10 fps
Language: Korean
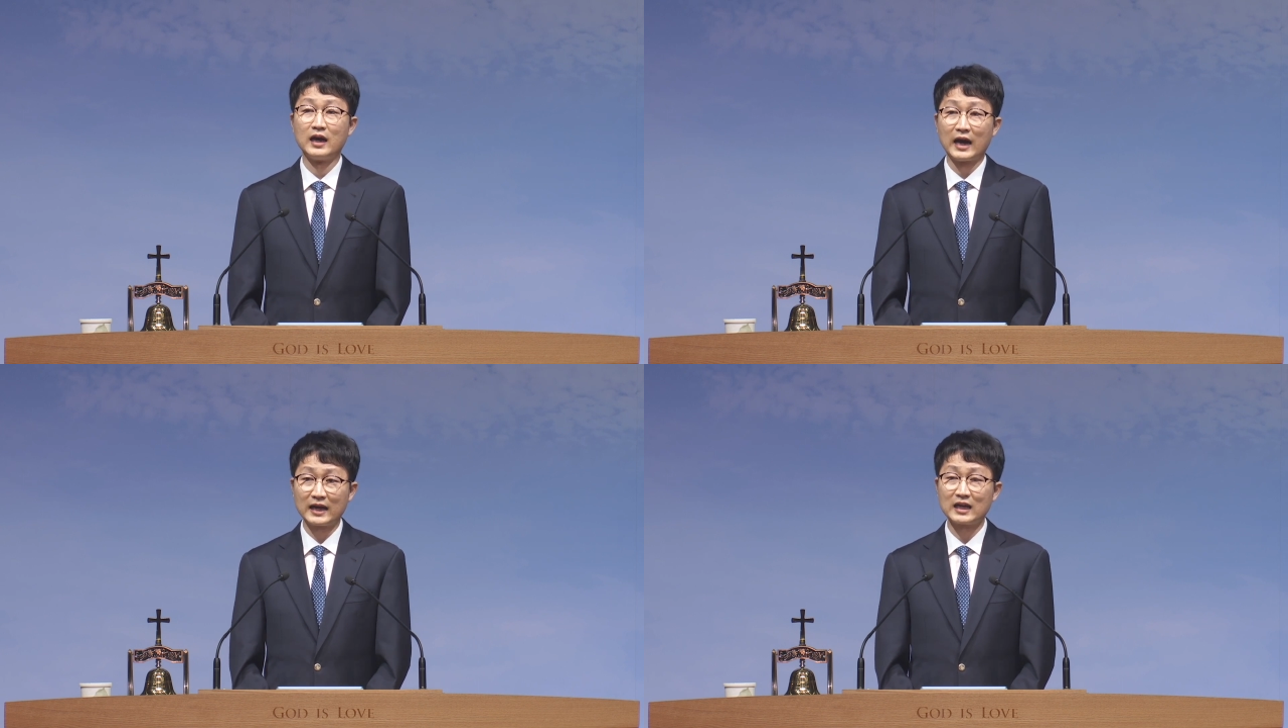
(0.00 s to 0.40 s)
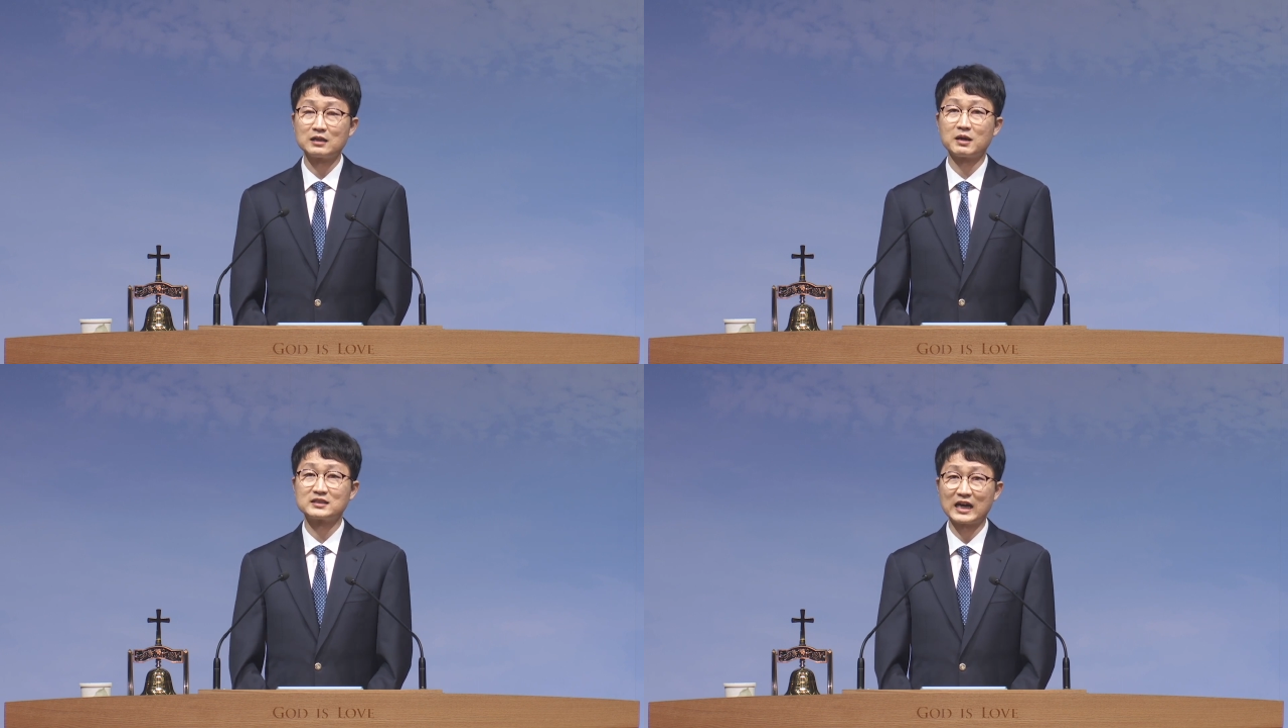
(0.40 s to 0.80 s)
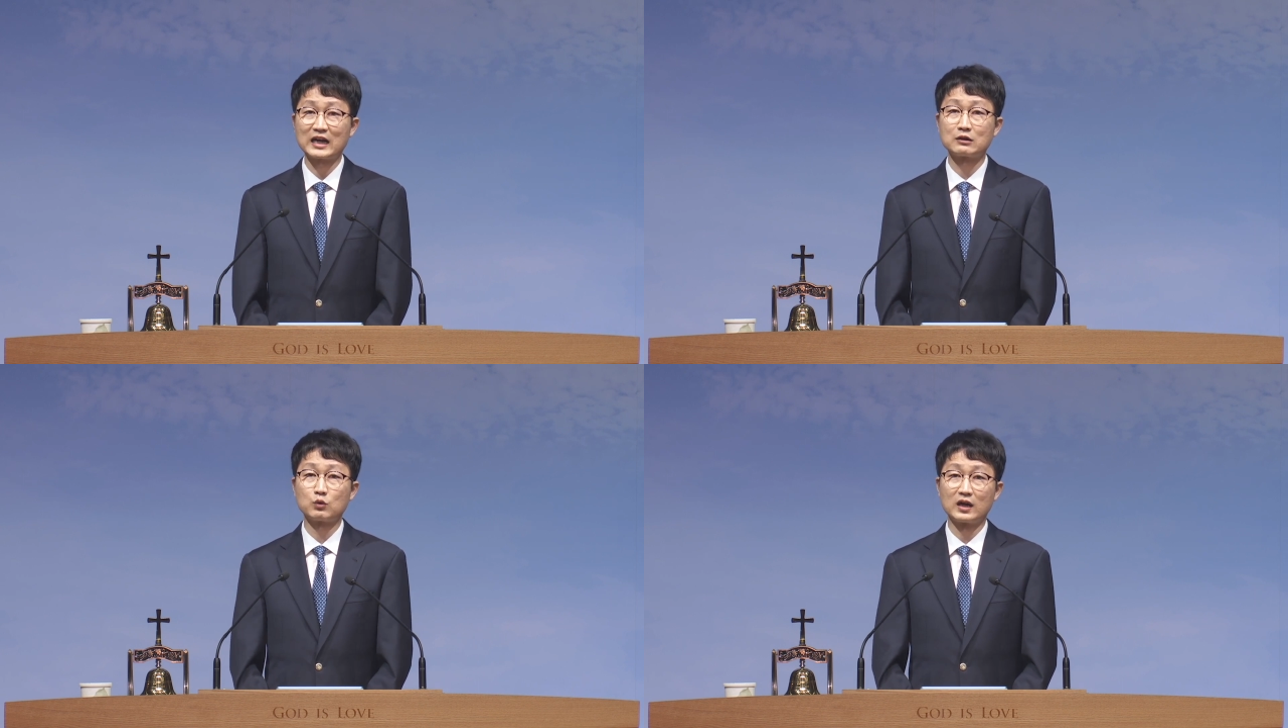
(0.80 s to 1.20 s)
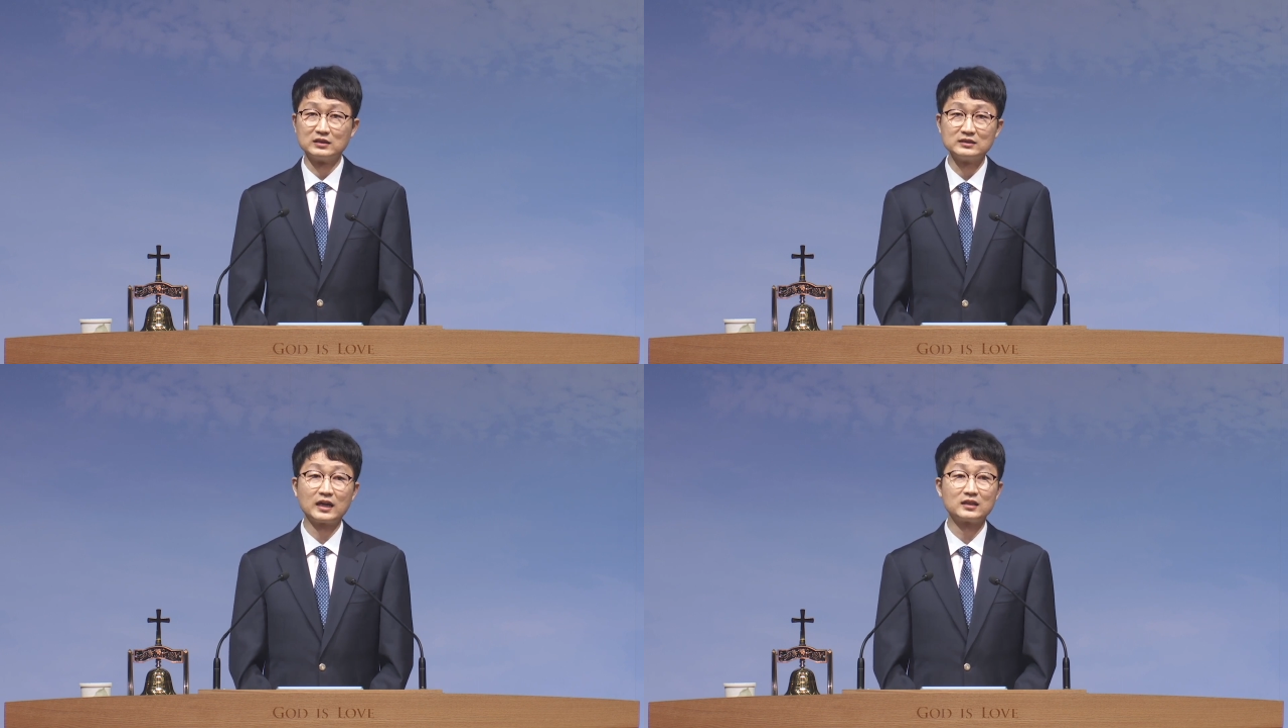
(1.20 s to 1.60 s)
하나님의 사랑과
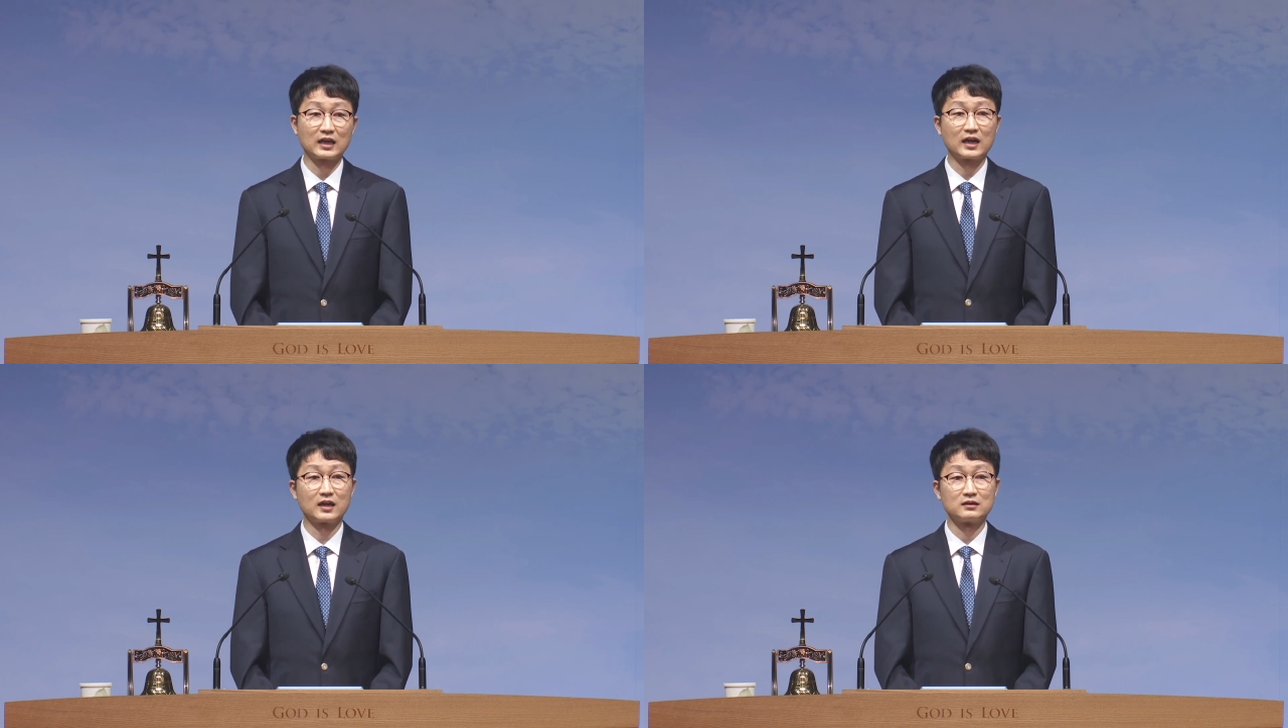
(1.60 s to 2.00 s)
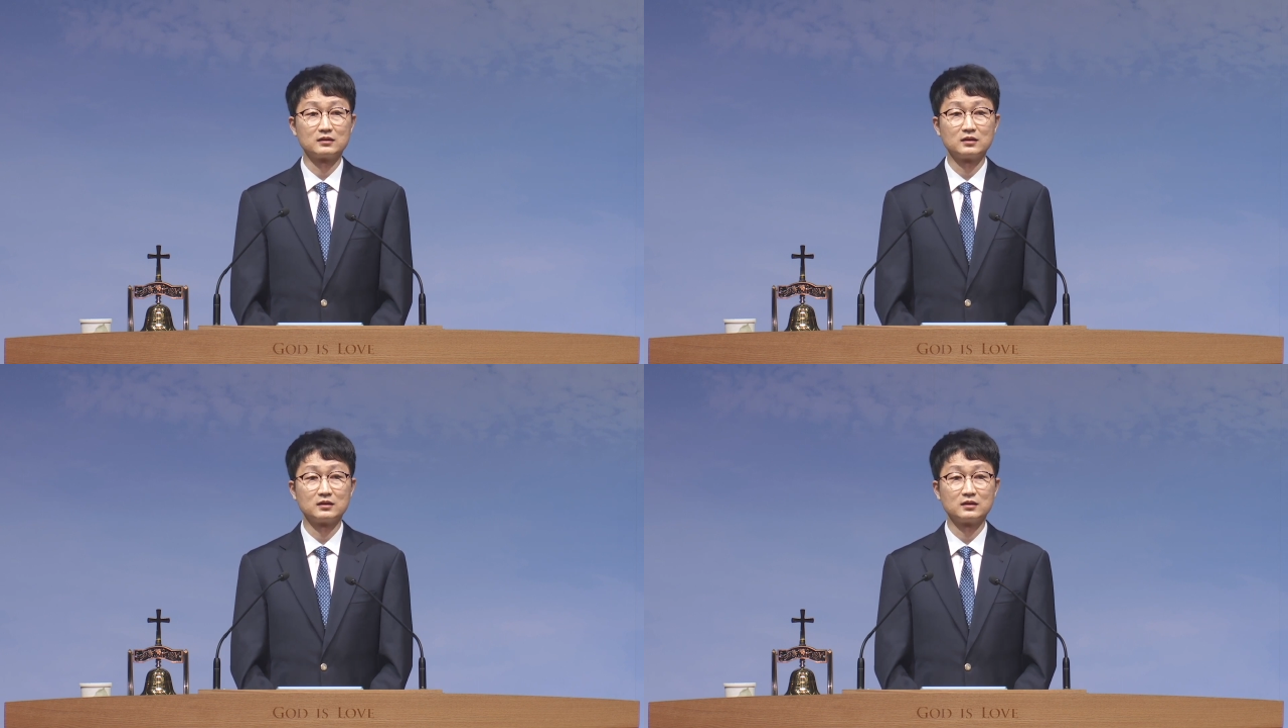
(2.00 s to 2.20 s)
은혜에 대한